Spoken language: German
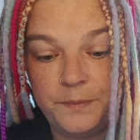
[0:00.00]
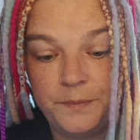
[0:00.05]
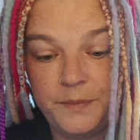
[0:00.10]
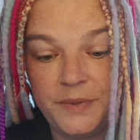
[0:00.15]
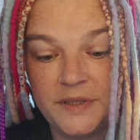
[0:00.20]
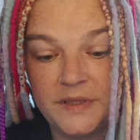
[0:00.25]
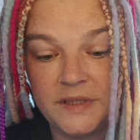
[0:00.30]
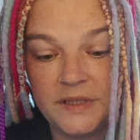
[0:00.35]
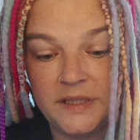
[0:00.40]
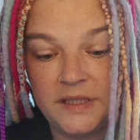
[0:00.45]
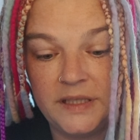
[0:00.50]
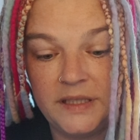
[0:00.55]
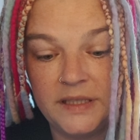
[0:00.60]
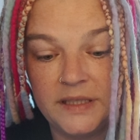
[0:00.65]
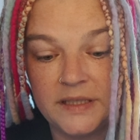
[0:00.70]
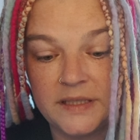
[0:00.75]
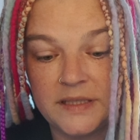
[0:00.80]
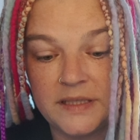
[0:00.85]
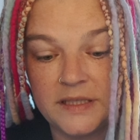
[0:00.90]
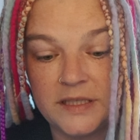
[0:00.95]
Bis ich
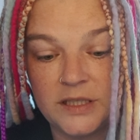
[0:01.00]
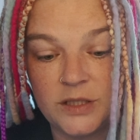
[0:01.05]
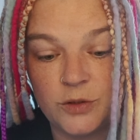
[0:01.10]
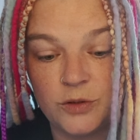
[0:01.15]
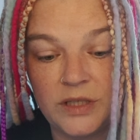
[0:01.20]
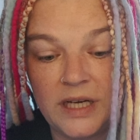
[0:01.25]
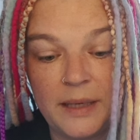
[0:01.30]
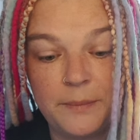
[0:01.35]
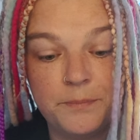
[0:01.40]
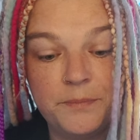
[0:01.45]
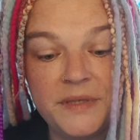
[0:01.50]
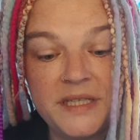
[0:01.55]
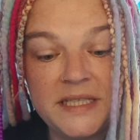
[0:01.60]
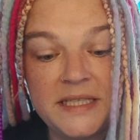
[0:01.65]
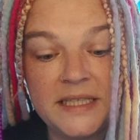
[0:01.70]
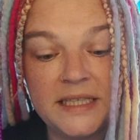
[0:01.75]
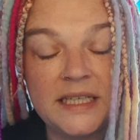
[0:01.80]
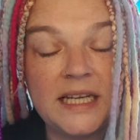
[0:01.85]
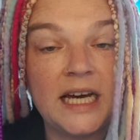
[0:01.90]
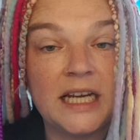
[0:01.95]
hier, es ist schon ein
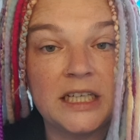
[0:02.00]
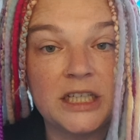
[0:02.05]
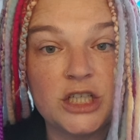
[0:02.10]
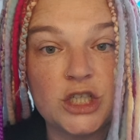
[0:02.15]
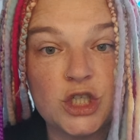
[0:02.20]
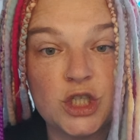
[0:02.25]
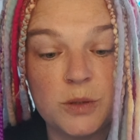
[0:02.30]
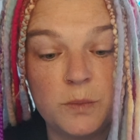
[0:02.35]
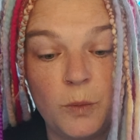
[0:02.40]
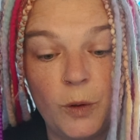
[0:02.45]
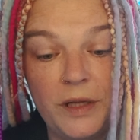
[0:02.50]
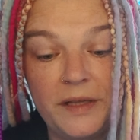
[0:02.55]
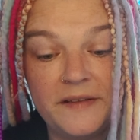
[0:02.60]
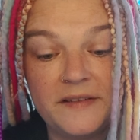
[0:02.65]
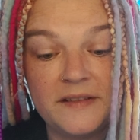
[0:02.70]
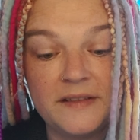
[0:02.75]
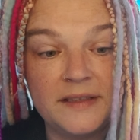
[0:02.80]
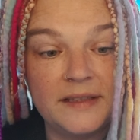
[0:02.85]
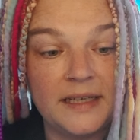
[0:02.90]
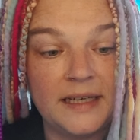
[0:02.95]
bisschen
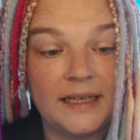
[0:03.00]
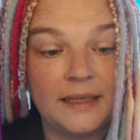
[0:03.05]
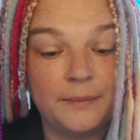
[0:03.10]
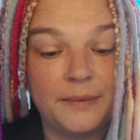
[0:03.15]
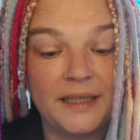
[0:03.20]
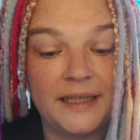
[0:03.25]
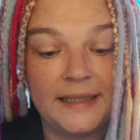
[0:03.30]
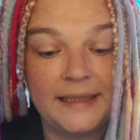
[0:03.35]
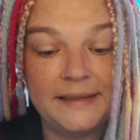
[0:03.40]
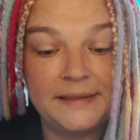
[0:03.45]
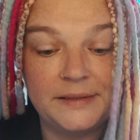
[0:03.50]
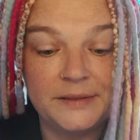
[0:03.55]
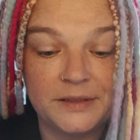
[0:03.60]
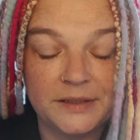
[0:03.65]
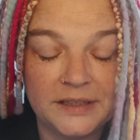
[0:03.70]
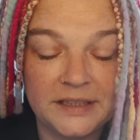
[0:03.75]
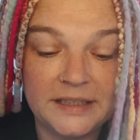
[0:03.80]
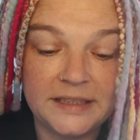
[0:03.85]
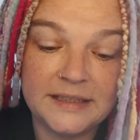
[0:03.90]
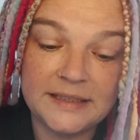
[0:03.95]
angeschmolzen, aber halt noch
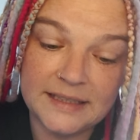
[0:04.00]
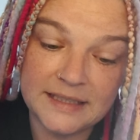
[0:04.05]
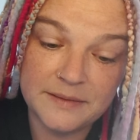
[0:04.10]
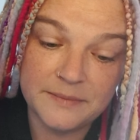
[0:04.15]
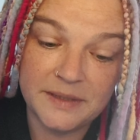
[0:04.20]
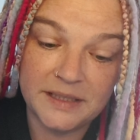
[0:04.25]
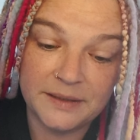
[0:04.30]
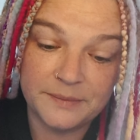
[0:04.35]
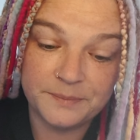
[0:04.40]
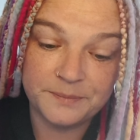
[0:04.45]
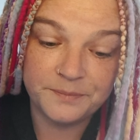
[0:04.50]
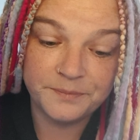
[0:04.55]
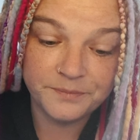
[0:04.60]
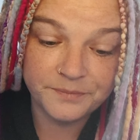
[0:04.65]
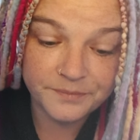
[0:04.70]
nicht, dass man